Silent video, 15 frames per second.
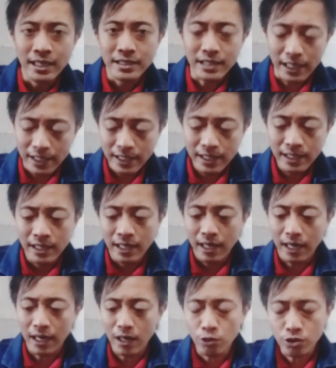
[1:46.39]
Jadi
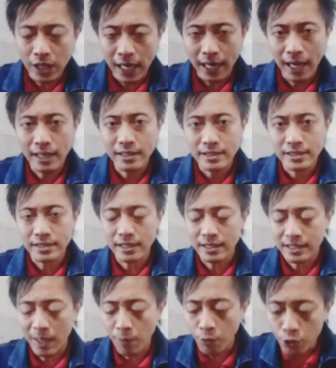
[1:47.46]
uh, usahakan
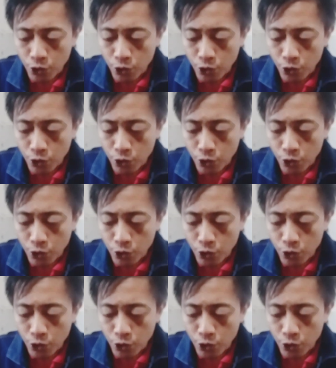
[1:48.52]
setiap